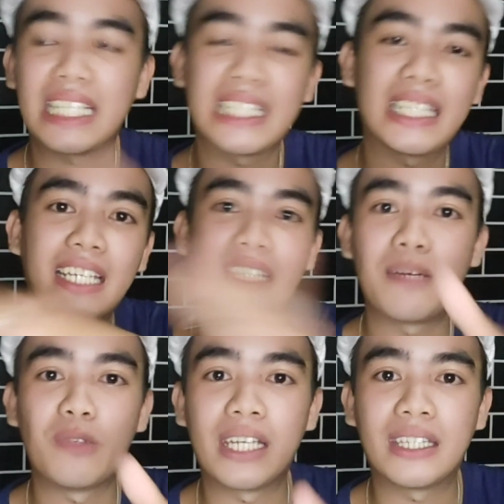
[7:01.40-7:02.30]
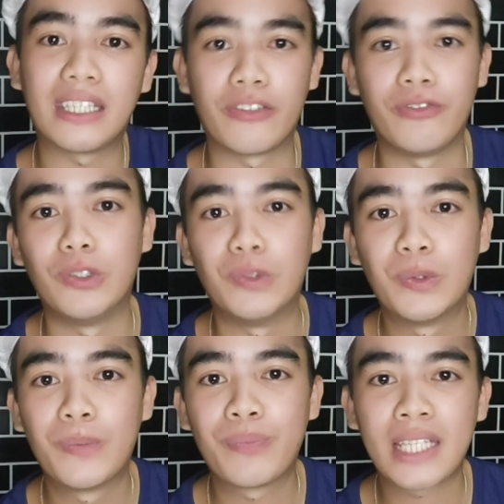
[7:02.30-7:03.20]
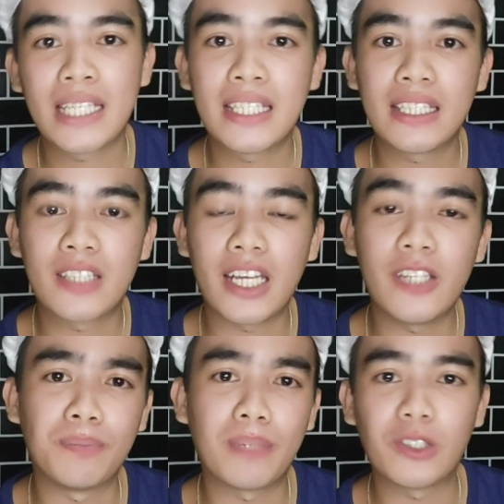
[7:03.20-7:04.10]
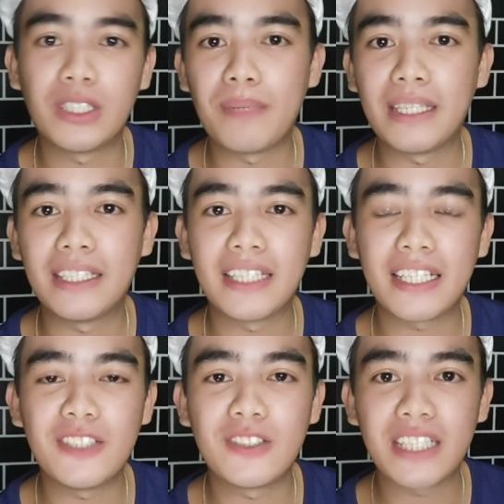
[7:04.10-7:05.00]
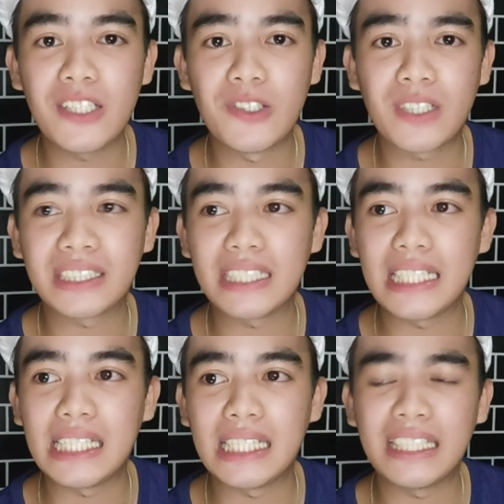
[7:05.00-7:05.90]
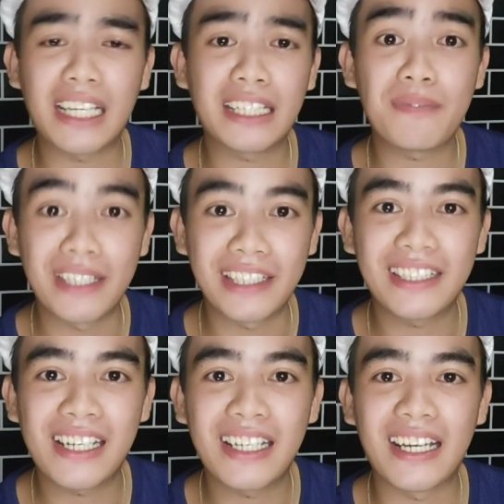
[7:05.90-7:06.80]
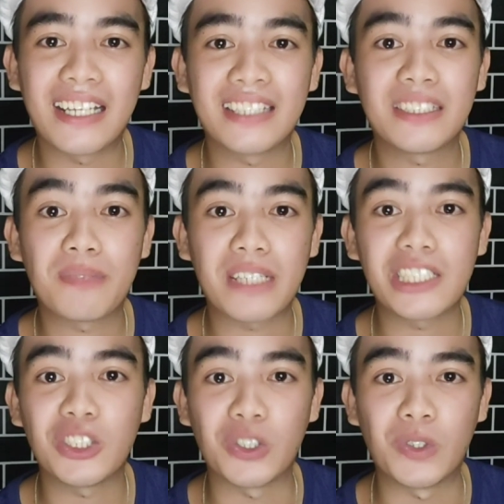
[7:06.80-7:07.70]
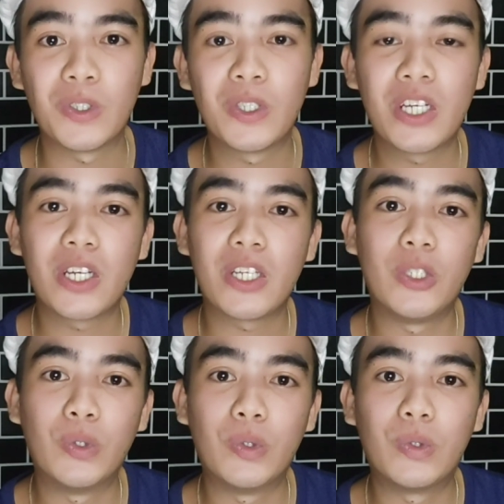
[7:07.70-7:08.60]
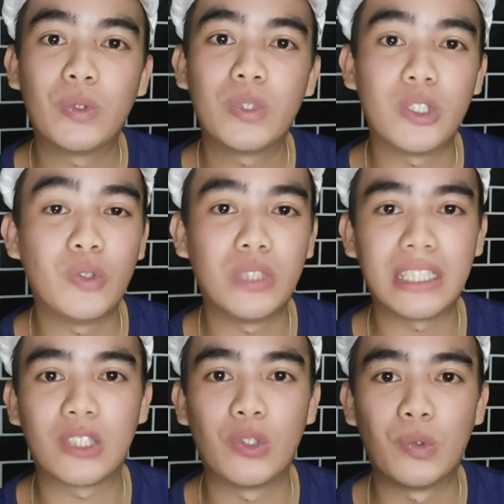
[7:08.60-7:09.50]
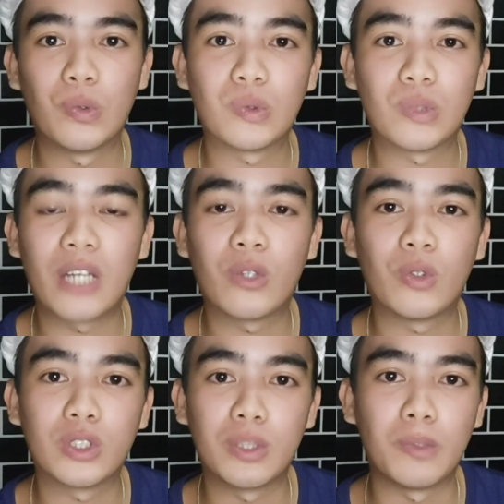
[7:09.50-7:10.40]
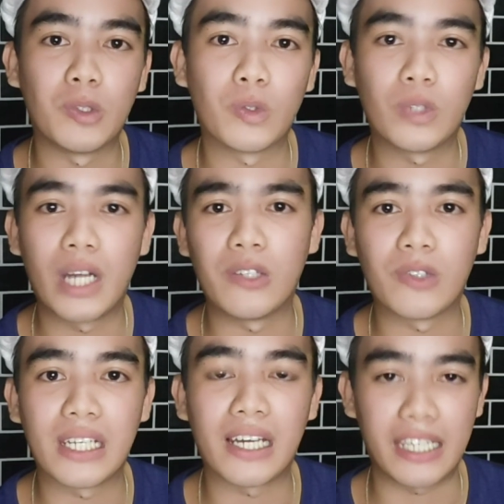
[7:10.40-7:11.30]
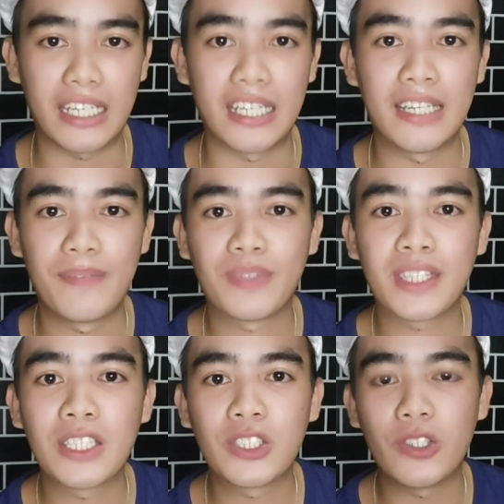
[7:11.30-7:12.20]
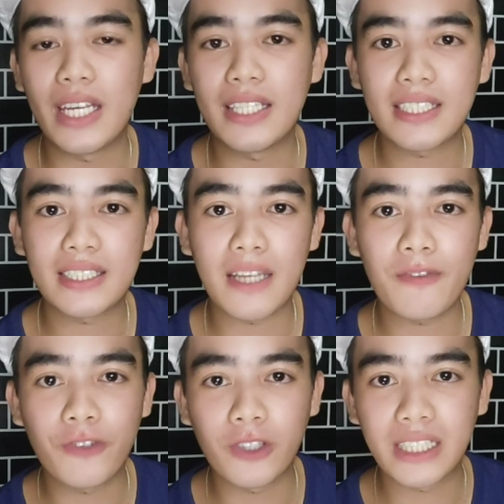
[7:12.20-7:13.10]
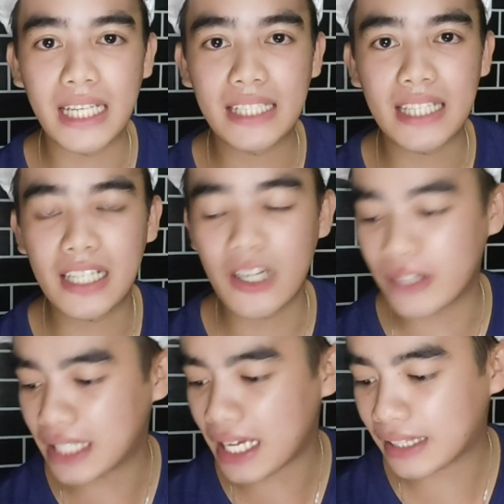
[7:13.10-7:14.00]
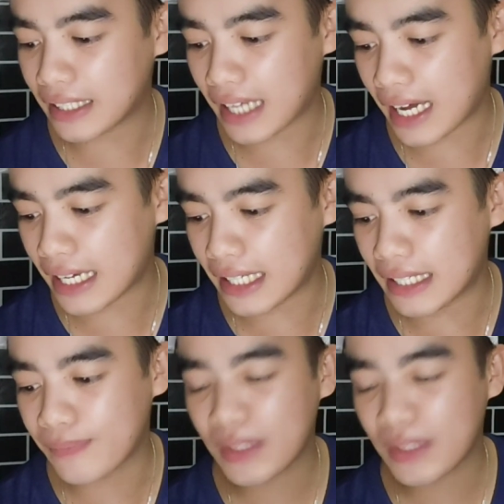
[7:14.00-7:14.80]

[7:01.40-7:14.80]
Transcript: kitang kita mo lahat ng view. Ayun, pero depende na rin yun sa iyo kasi nakadepende talaga sa presyo yung unit kung anong gusto mo, kung gaano kalaki. So yan, sa step 4 guys, ang gawin natin ay